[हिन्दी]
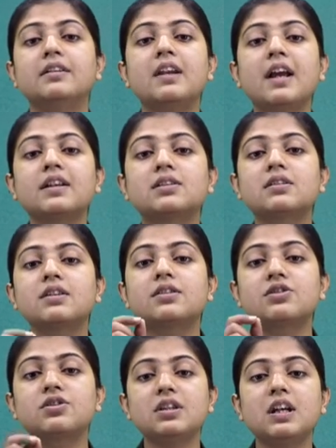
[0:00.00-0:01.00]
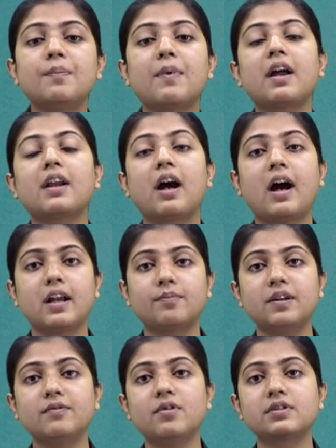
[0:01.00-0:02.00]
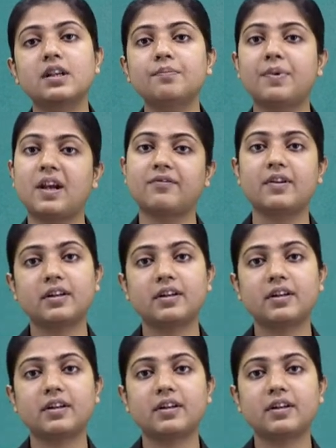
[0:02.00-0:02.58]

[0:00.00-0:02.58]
नेक्स्ट इज शीप आर हर्बी वोज एंड प्रेफर